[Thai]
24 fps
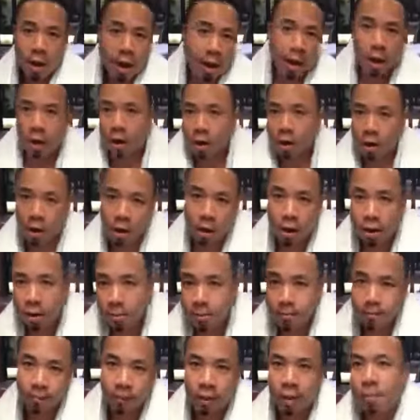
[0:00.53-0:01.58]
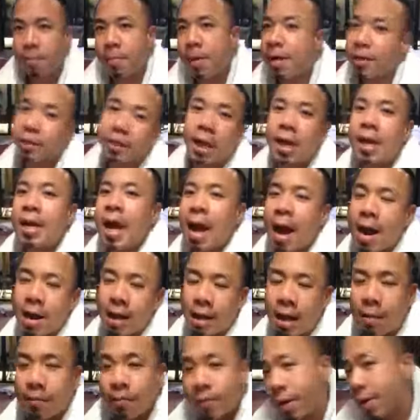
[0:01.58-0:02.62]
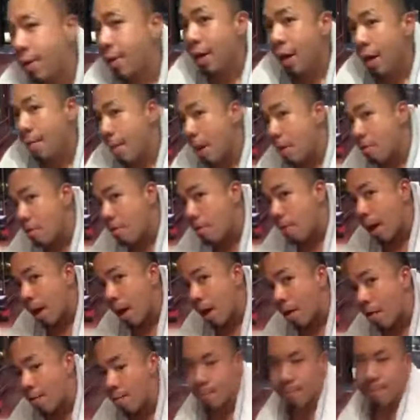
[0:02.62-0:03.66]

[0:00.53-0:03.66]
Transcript: ฮัลโหล ไม่ได้เจอกันนานนะครับ คิดถึงกันบ้างหรือเปล่า